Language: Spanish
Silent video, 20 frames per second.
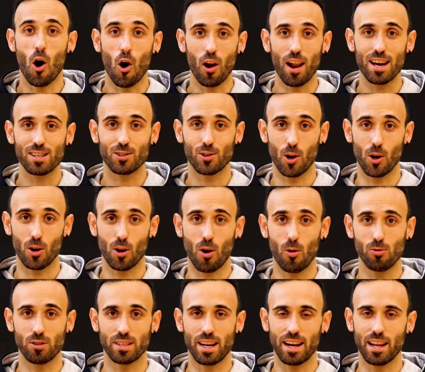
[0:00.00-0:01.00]
Hola, soy
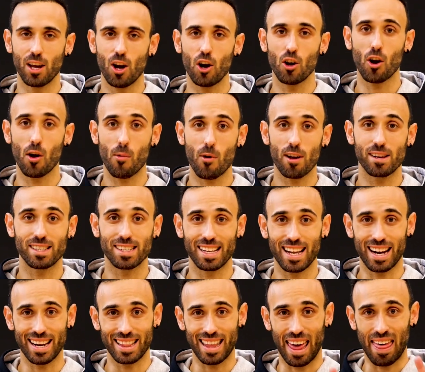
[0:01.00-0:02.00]
Coach Darío y hoy voy a
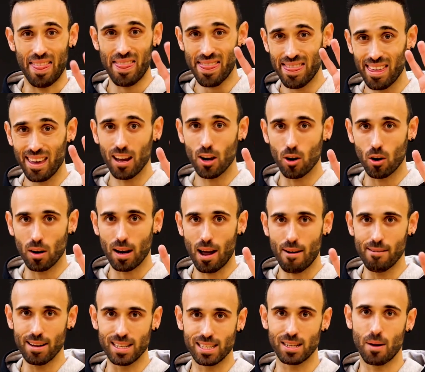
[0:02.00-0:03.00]
enseñarte 5
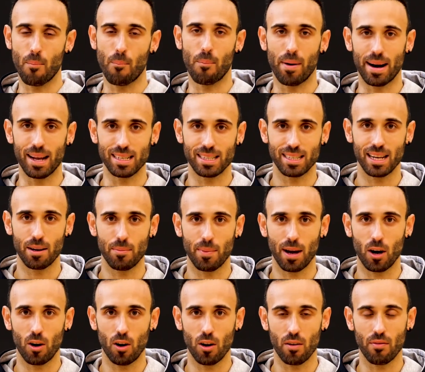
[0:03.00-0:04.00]
claves para ser
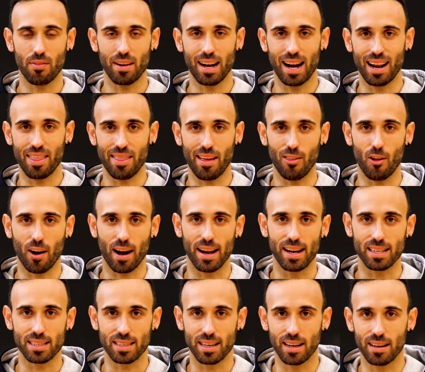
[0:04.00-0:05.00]
mejor finalizando a
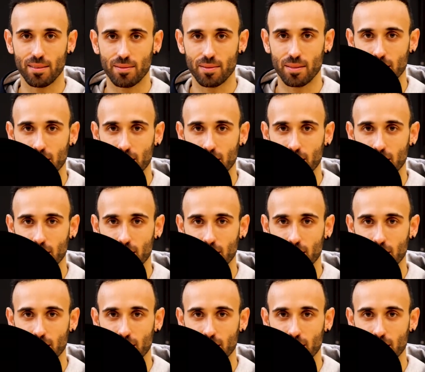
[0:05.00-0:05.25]
canasta.